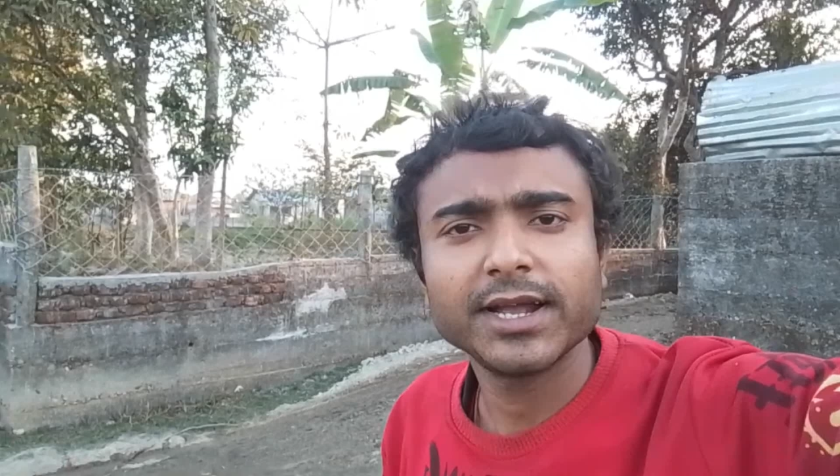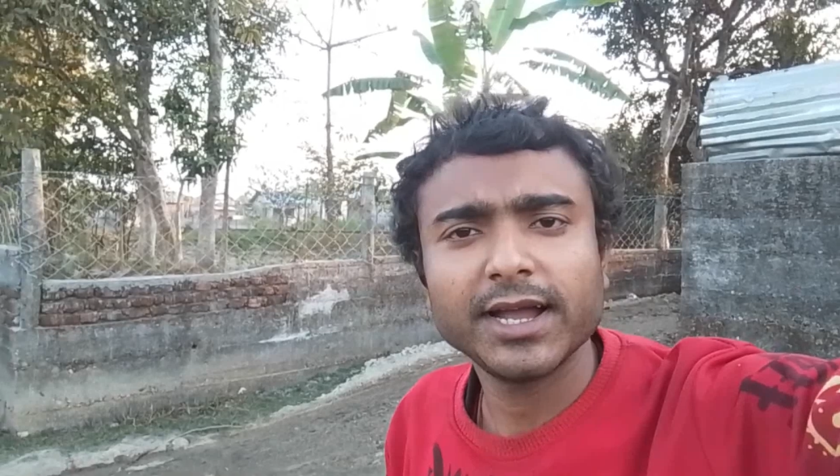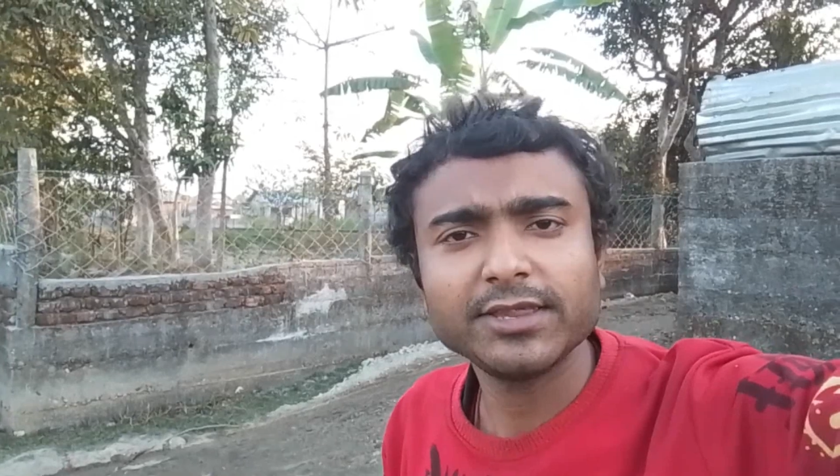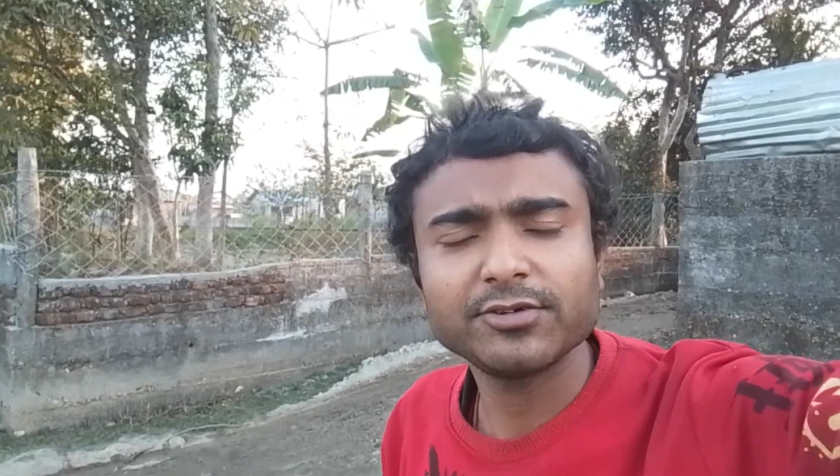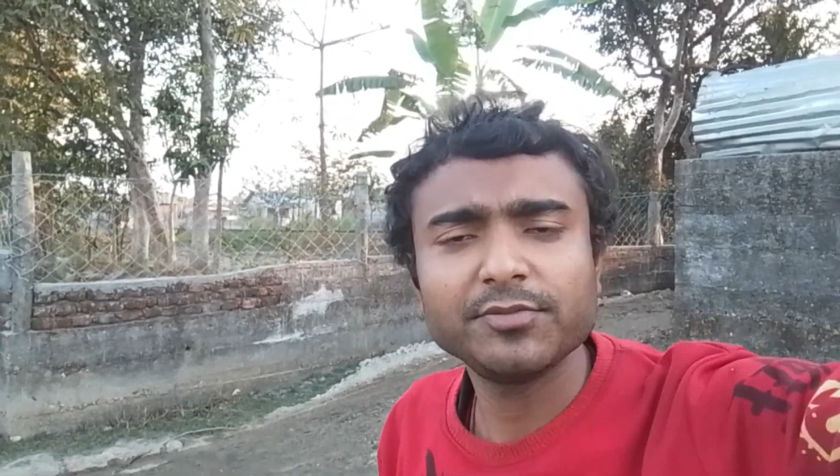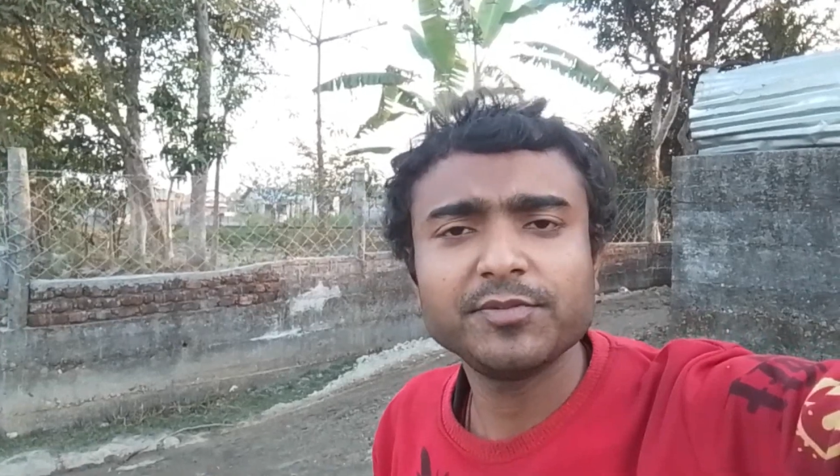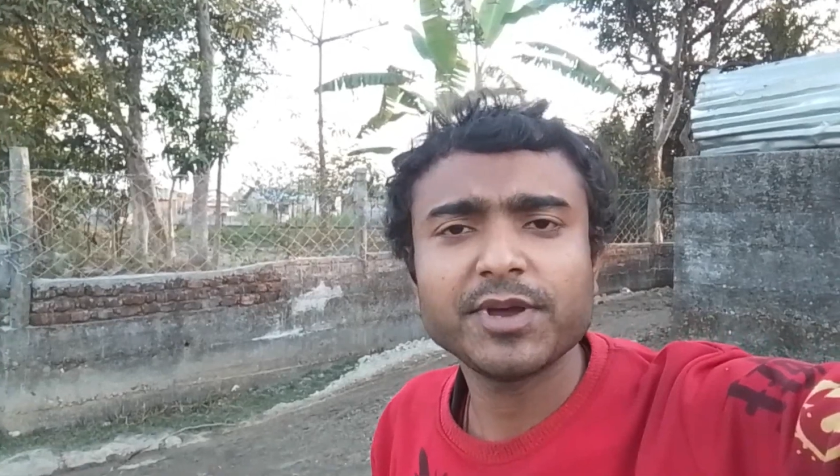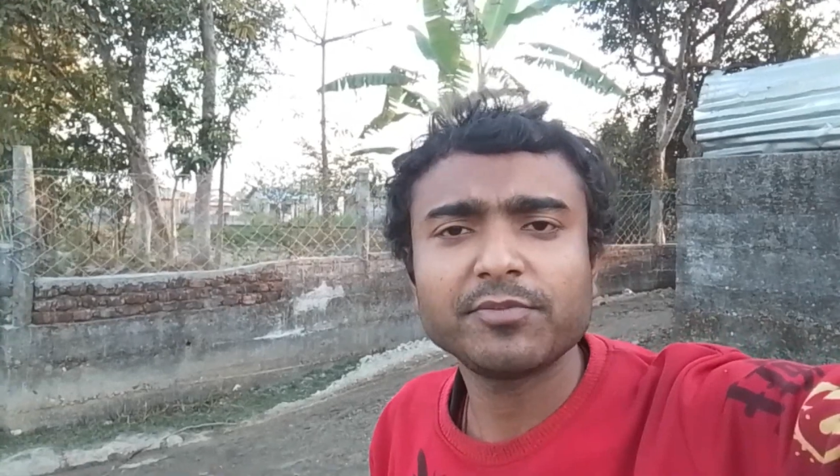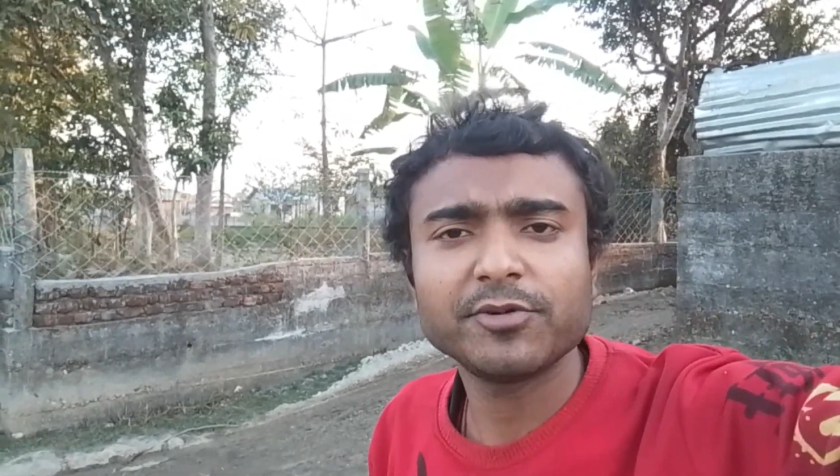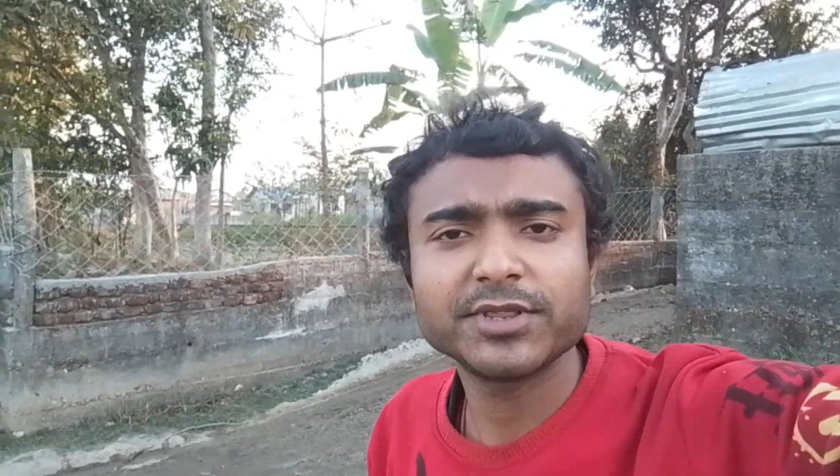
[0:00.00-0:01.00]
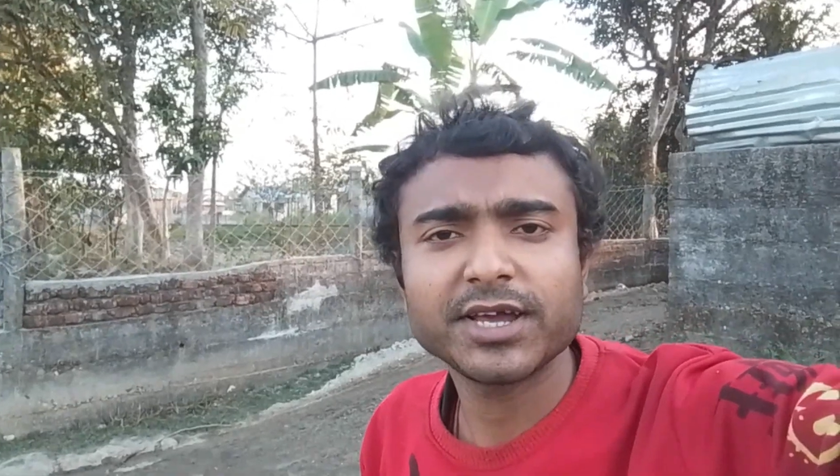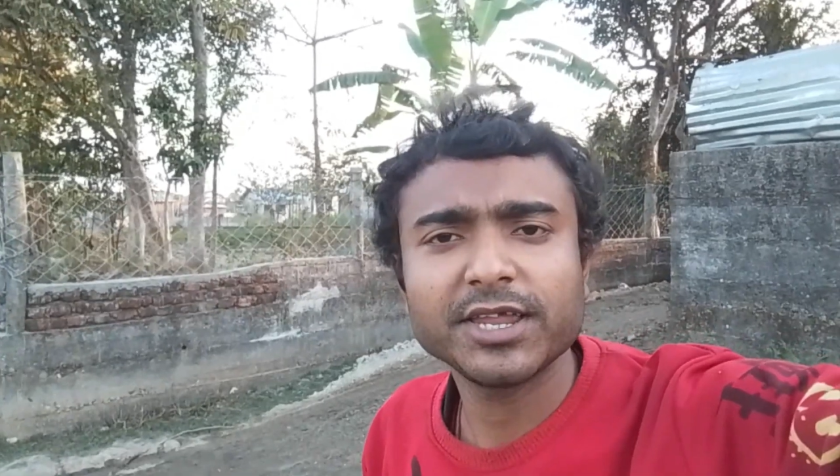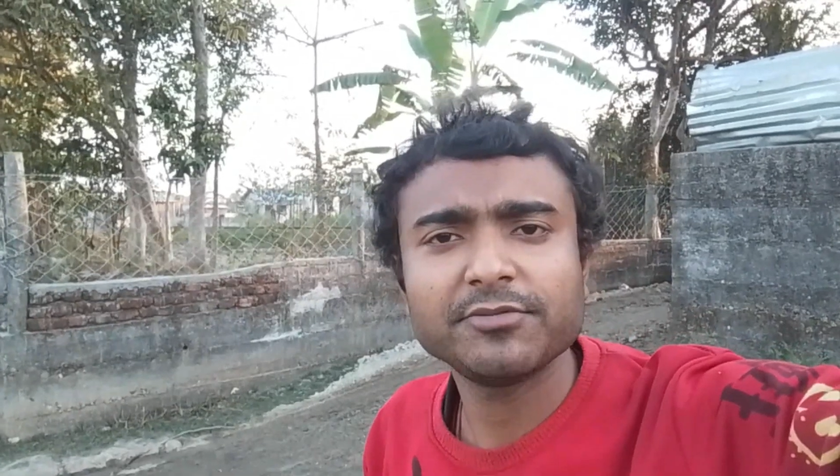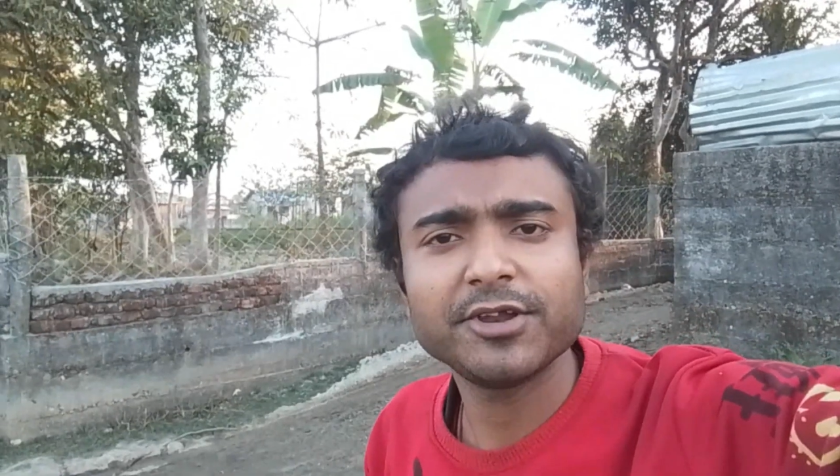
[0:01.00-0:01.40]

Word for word: गैस अभी मैं आपको बताने